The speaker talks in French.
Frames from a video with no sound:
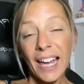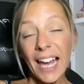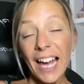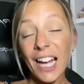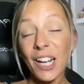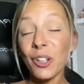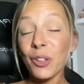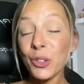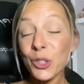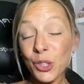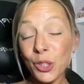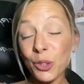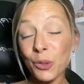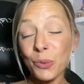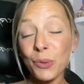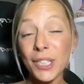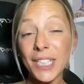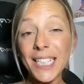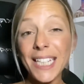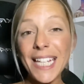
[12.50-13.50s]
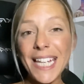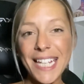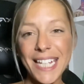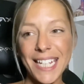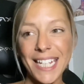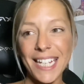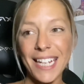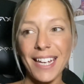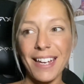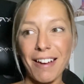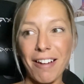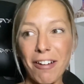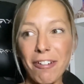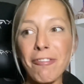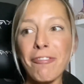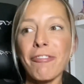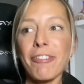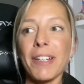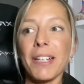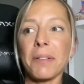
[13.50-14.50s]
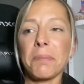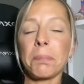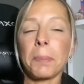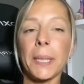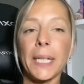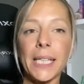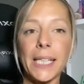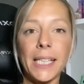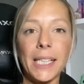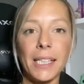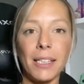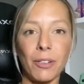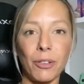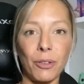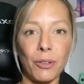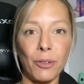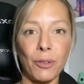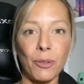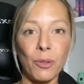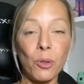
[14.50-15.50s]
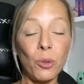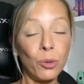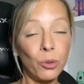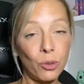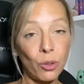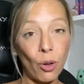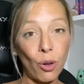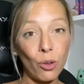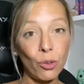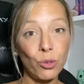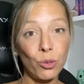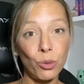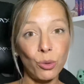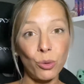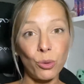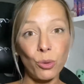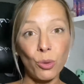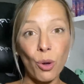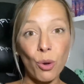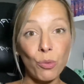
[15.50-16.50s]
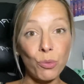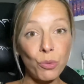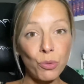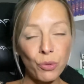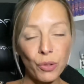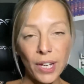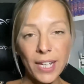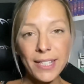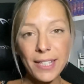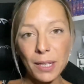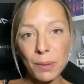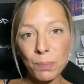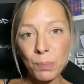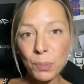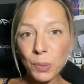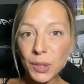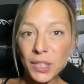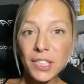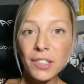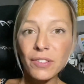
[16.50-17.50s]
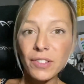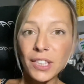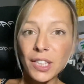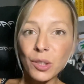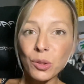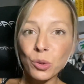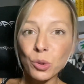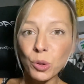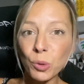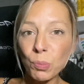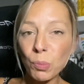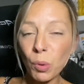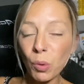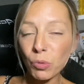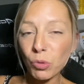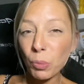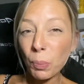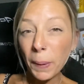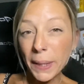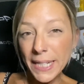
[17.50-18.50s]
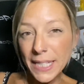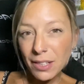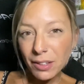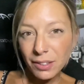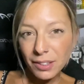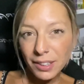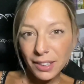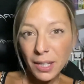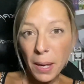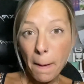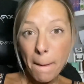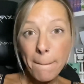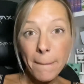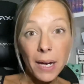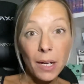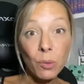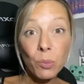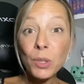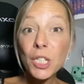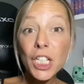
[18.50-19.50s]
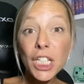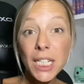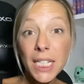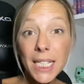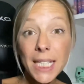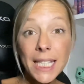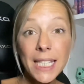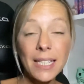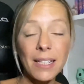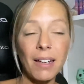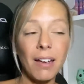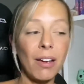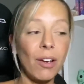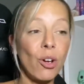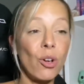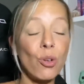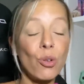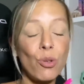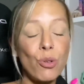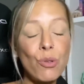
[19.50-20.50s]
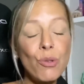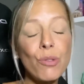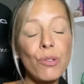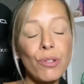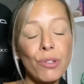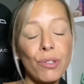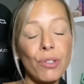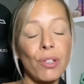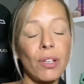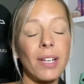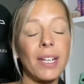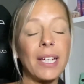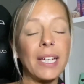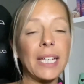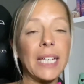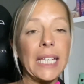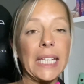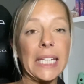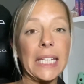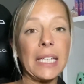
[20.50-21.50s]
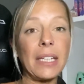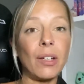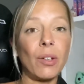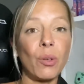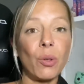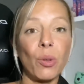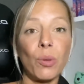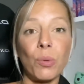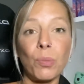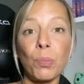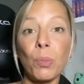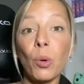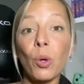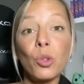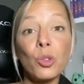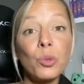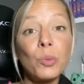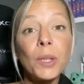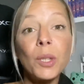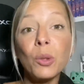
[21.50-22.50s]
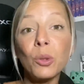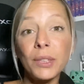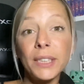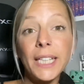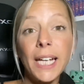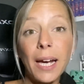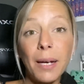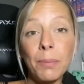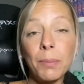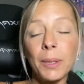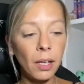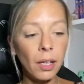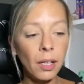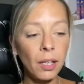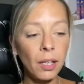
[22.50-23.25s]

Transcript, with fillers: Alors aujourd'hui, j'ai enfin pris euh, le temps de euh, vous faire cette petite vidéo pour vous présenter ma wishlist euh, luxe et produits haut de gamme.